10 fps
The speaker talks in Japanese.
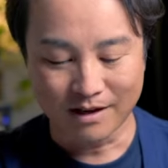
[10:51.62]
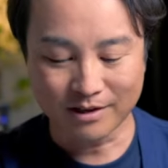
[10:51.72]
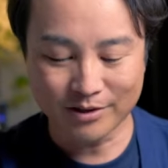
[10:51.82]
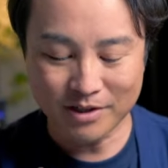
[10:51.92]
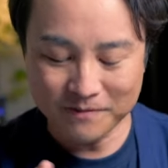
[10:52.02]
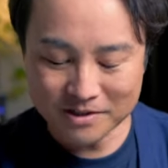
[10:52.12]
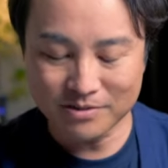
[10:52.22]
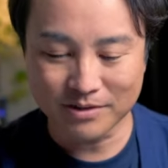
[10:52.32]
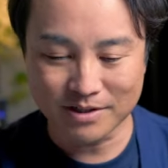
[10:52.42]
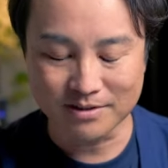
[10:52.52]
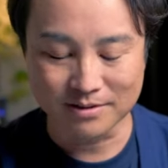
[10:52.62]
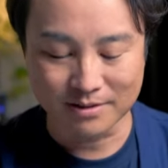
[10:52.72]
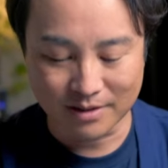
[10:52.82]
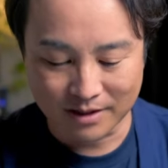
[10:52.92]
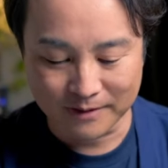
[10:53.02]
明るい F 値のレンズっ
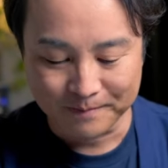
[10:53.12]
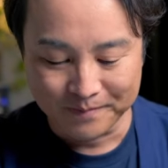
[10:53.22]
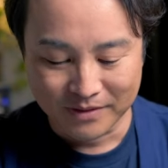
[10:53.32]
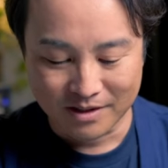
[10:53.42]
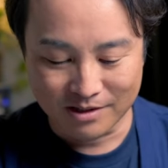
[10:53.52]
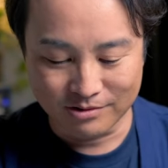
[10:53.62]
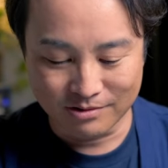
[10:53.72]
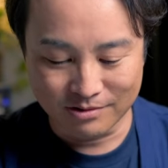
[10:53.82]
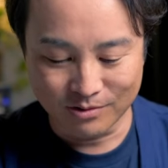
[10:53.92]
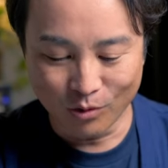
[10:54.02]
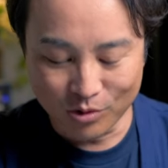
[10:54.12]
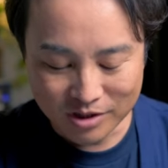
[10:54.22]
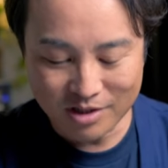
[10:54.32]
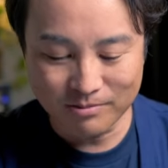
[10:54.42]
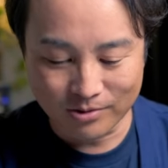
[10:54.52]
て、あのー、大
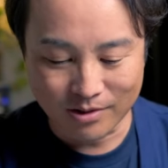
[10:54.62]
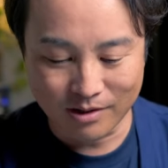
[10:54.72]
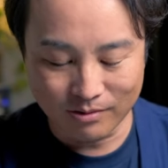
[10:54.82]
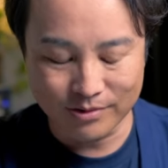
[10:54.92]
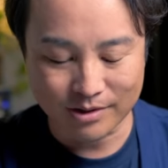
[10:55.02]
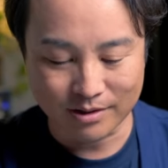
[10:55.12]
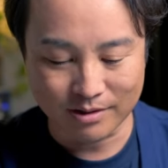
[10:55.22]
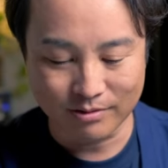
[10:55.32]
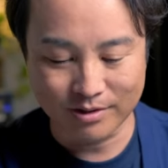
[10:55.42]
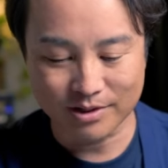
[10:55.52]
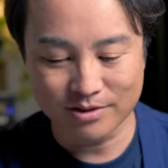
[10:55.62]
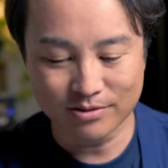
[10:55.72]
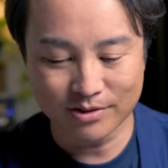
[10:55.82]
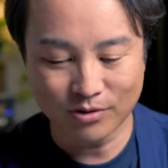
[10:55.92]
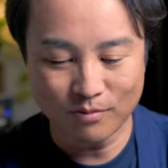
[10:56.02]
きいものが多い中でこれは非
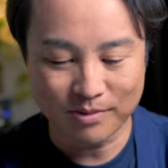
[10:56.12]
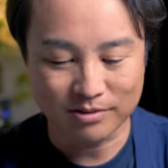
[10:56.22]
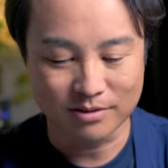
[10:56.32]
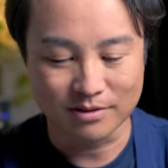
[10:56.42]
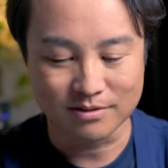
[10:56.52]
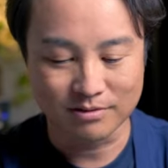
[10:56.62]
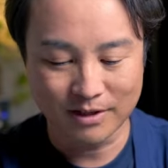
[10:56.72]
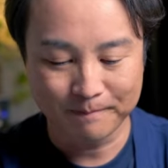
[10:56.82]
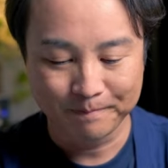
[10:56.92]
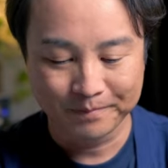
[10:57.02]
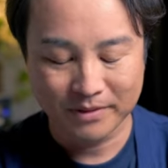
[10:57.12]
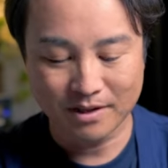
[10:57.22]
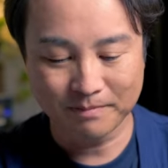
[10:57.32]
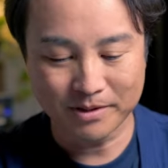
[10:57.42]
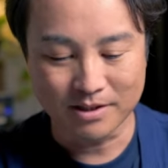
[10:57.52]
常にコンパクトなんですよね。で
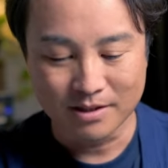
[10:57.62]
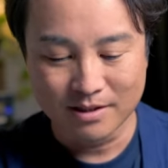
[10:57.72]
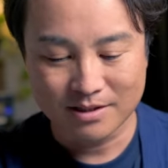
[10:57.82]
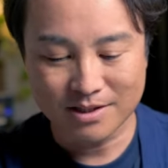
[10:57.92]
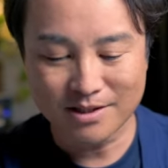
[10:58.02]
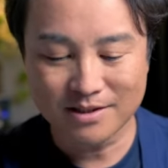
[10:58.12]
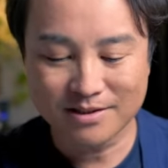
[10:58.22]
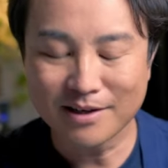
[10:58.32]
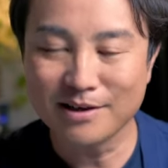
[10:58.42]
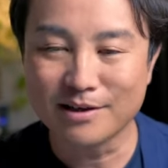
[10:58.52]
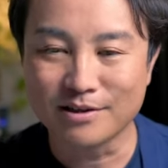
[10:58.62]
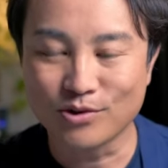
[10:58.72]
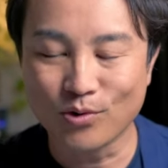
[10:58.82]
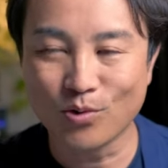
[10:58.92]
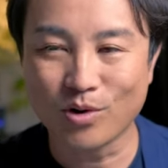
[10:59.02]
やっぱり小さい
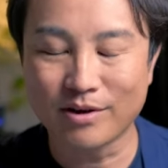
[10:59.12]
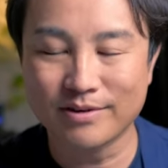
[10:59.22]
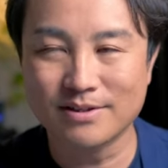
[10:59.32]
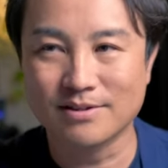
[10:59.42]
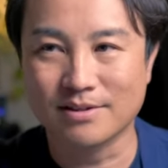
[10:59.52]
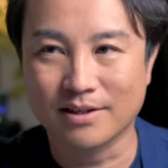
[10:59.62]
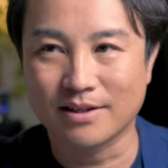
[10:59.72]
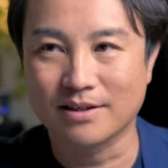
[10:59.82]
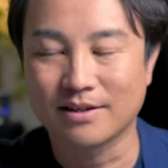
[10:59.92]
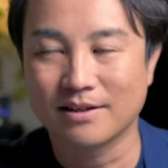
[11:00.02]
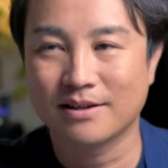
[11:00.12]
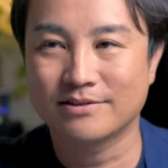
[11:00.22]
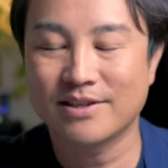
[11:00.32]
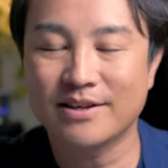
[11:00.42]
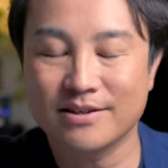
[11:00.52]
超広角レンズって
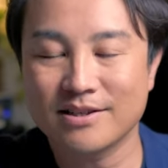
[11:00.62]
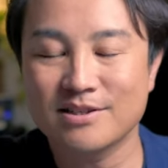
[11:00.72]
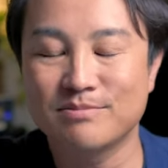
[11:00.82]
整形写